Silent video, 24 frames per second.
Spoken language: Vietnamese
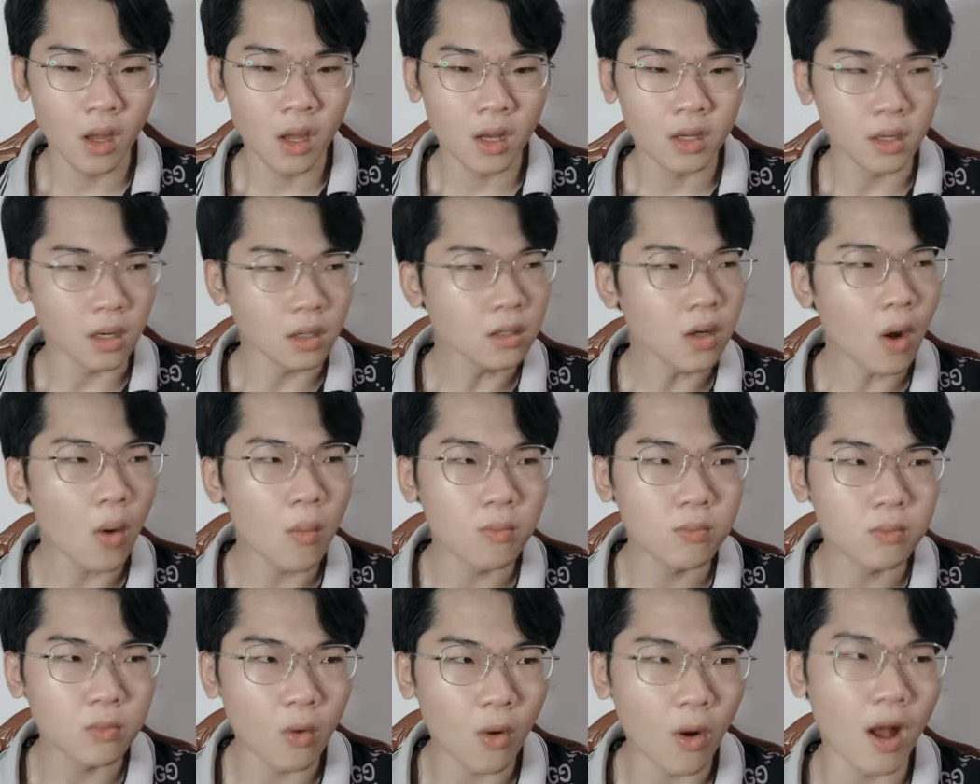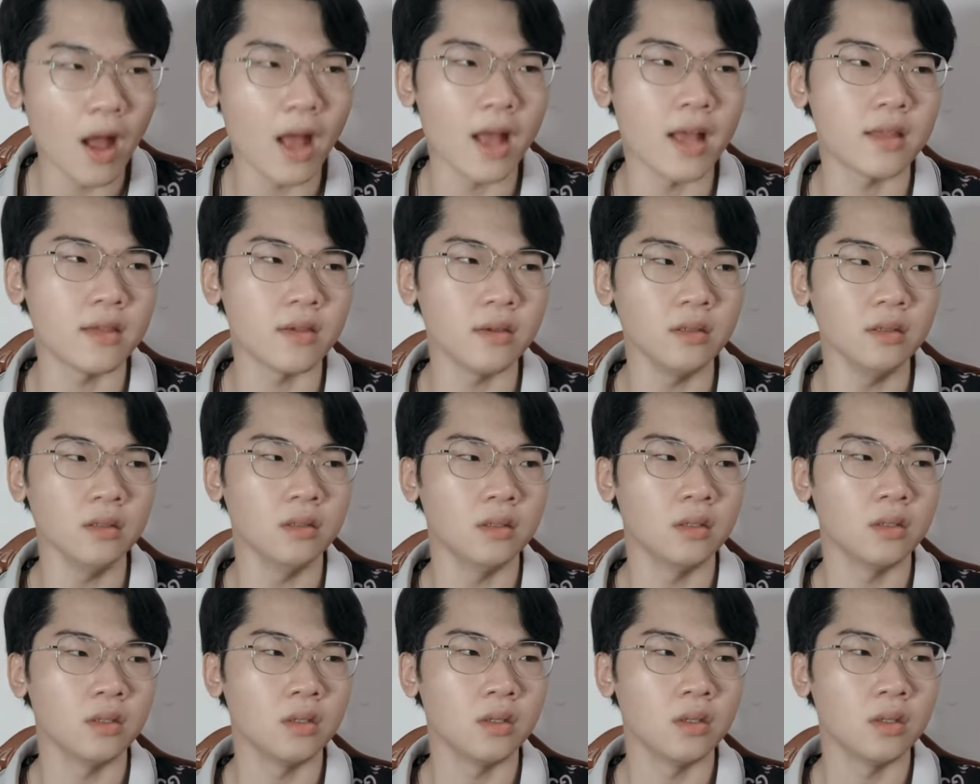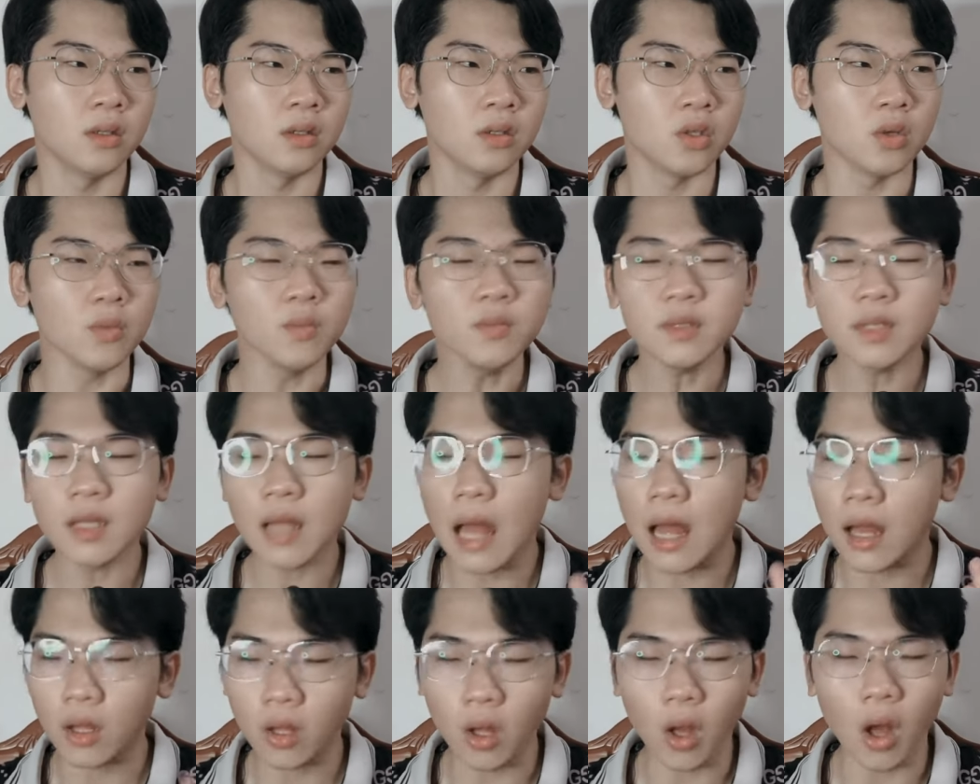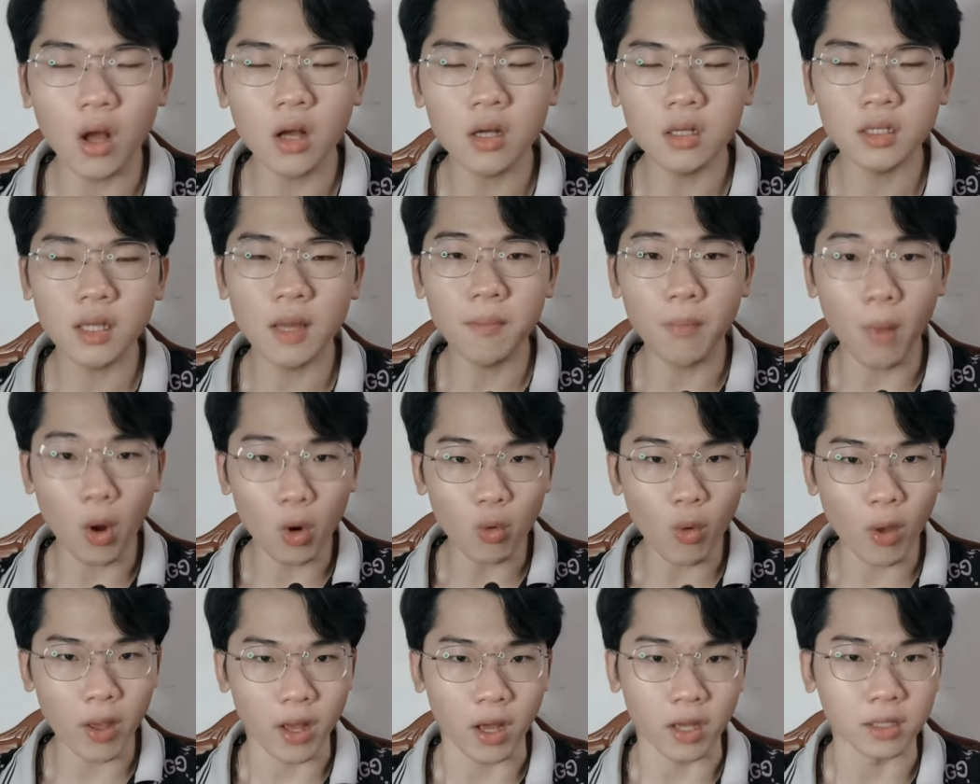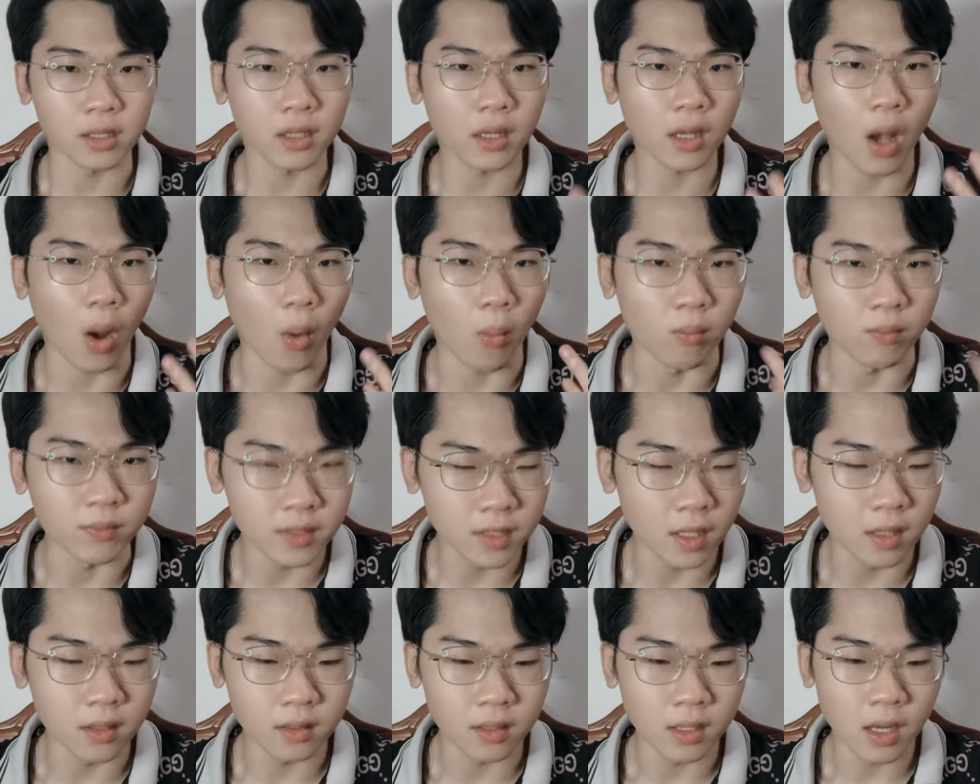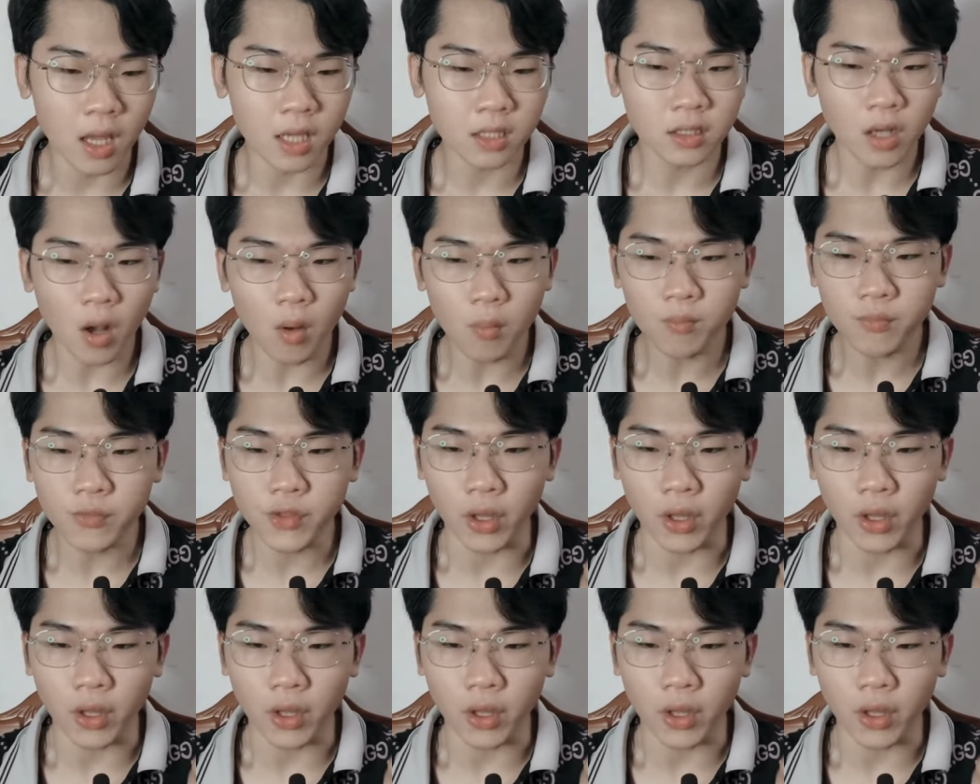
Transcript: Nói không ngoa chứ, chúng ta có cái mối quan hệ cộng sinh, không